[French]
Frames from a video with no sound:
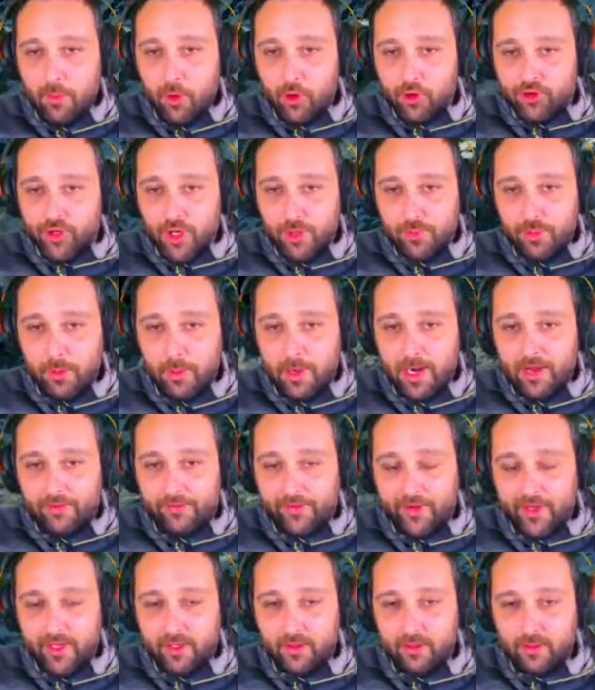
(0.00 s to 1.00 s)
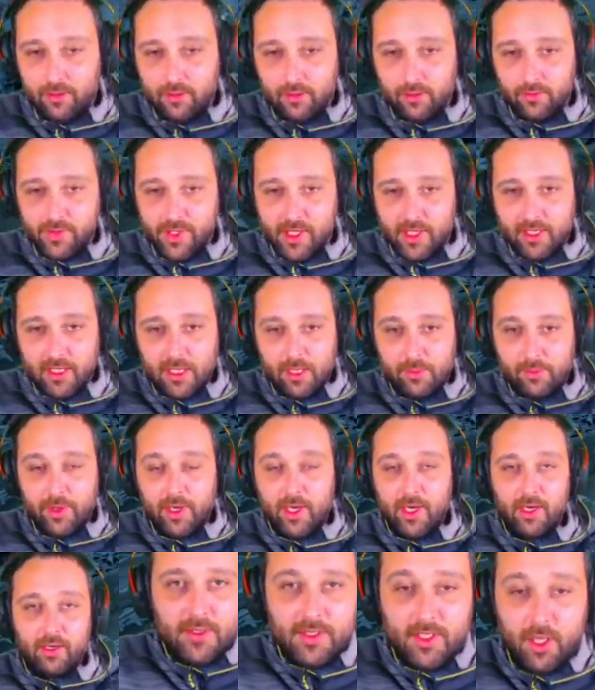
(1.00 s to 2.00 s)
bon, je suis un peu balafré, ne vous inquiétez
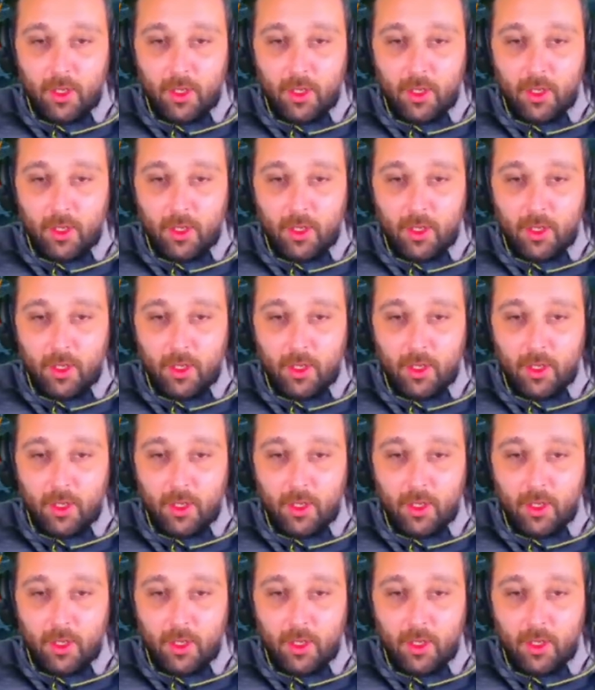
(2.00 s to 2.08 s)
pas, c'est